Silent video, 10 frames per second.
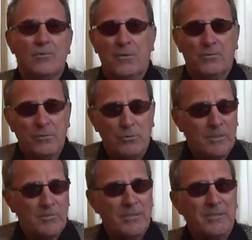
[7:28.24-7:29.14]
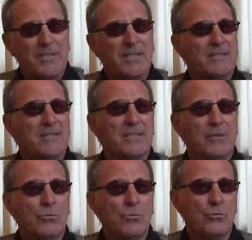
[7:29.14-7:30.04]
ho vinto le campionati italiane di
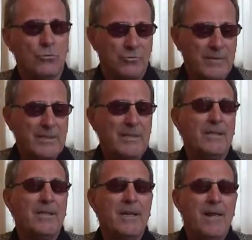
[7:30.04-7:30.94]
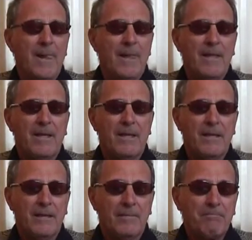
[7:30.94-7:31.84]
salti lungo, sì, giovanili, sì,
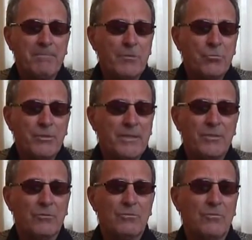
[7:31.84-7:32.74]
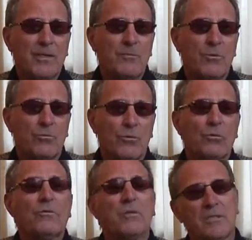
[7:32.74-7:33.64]
eh, per cui non, non, era il mio
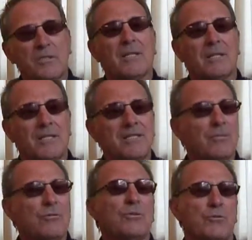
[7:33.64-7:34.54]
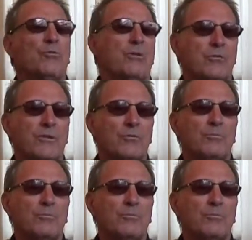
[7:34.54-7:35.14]
ruolo. Invece da terzino mi sono ritrovato